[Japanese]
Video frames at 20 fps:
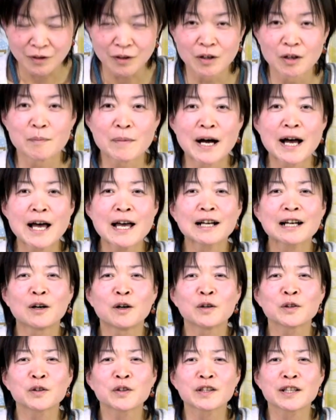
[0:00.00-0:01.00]
お前が
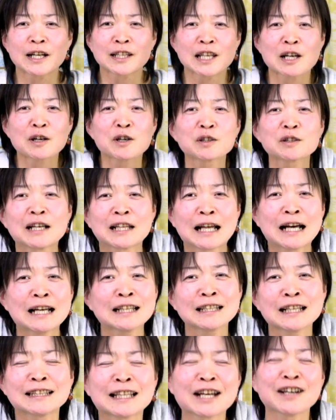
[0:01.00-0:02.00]
本当にやりたいことは何な
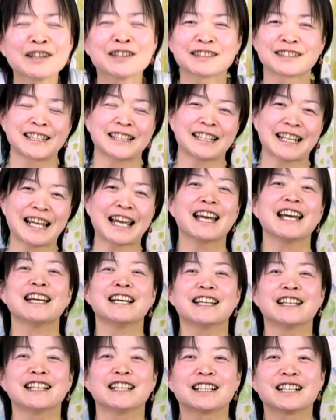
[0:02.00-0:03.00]
んだよってね
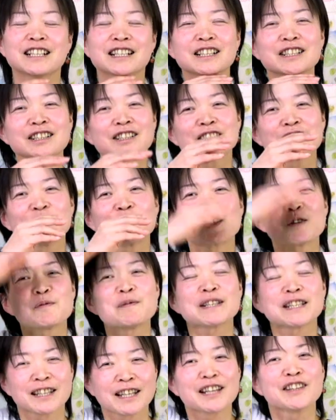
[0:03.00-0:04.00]
ここ
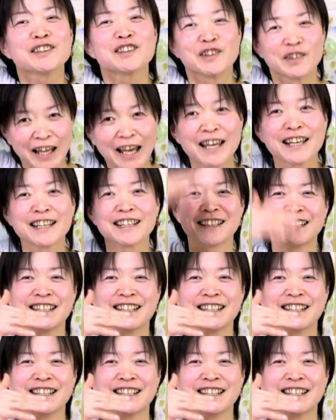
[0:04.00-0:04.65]
まで出るよね